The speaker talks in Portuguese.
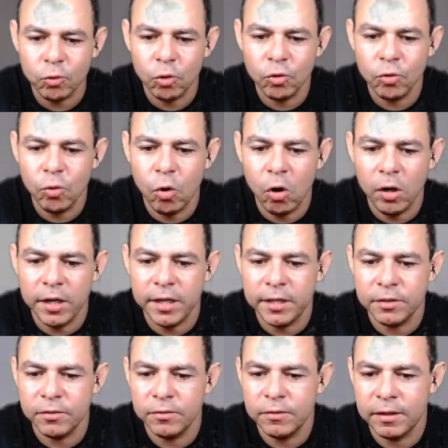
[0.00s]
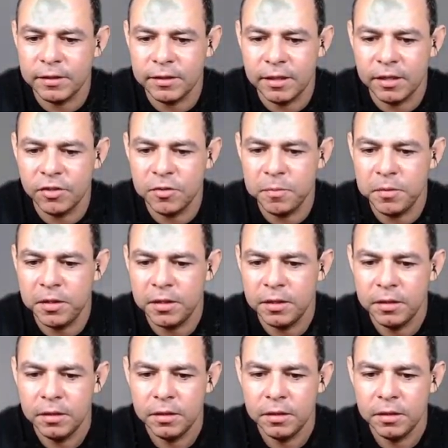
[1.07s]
todo correndo atrás de mim.